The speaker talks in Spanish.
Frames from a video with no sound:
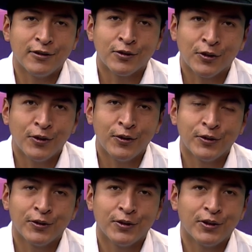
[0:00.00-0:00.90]
un
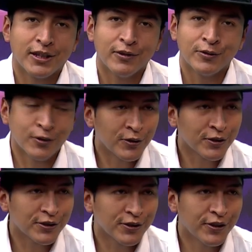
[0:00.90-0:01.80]
cóndor, de un
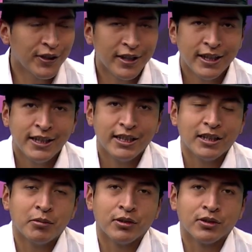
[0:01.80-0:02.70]
oso
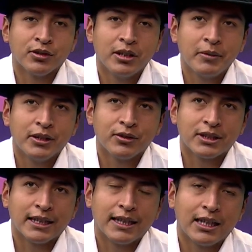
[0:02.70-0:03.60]
y bueno, son eventos
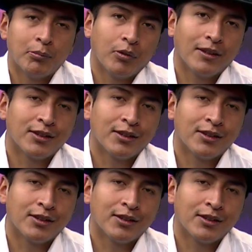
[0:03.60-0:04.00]
que la población